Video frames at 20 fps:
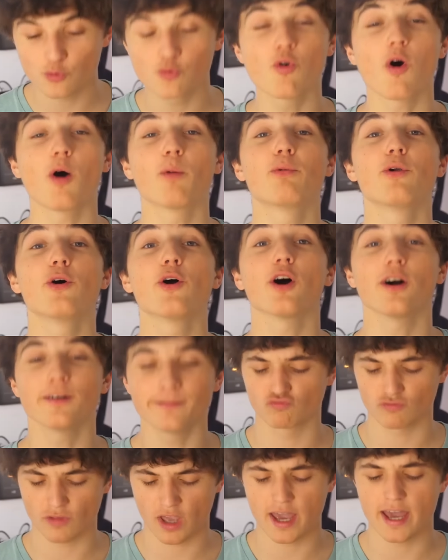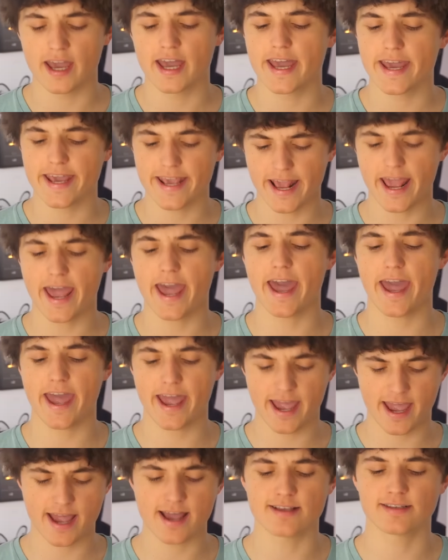to ampleur.
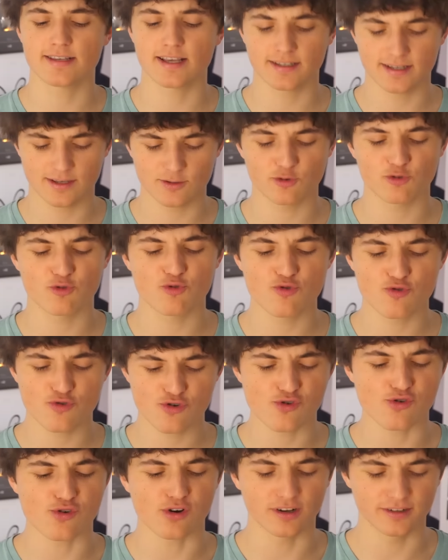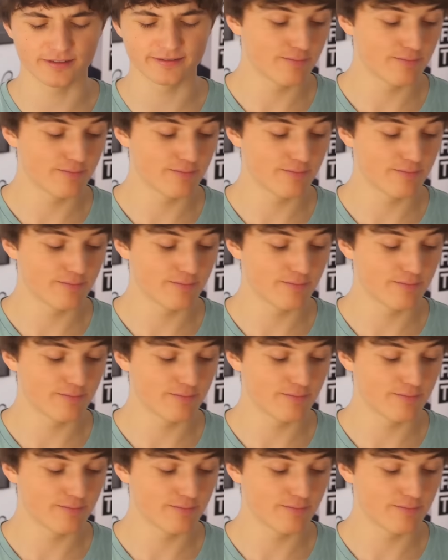Yeah, ça c'est du lourd.